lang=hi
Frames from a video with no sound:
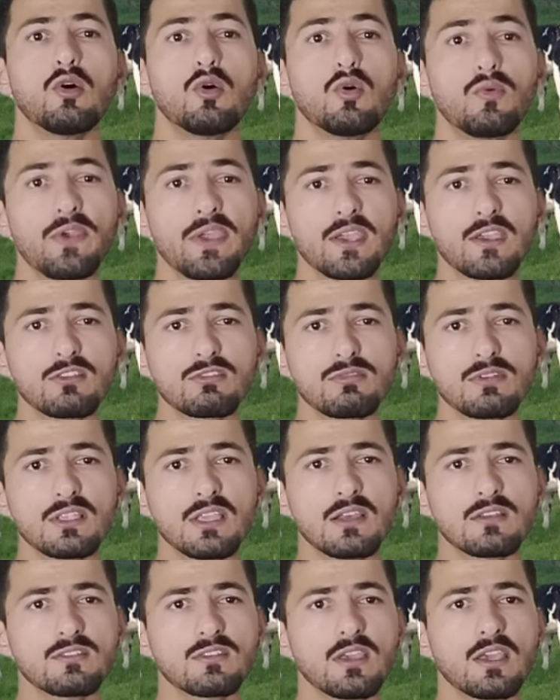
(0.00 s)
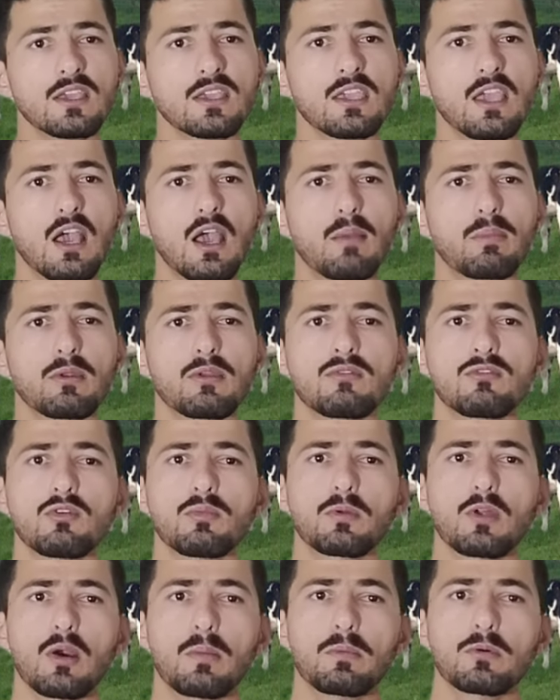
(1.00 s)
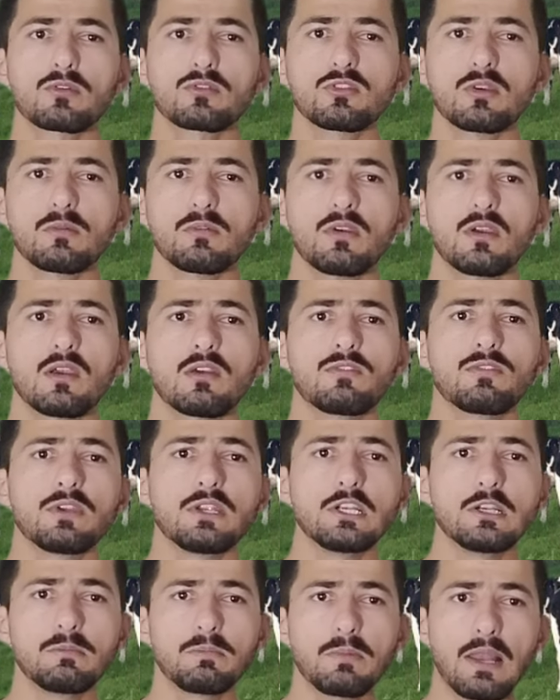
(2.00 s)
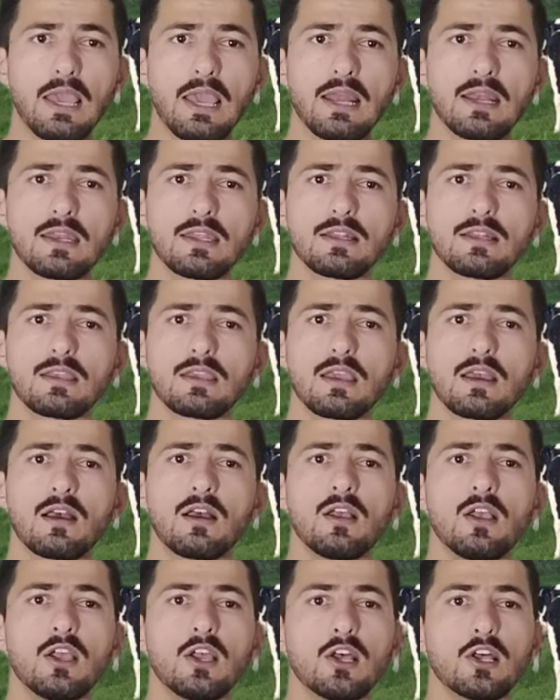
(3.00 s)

हुए किस वजह से हैं कि आपने वो प्रॉपर उसे फीड प्लान नहीं दिया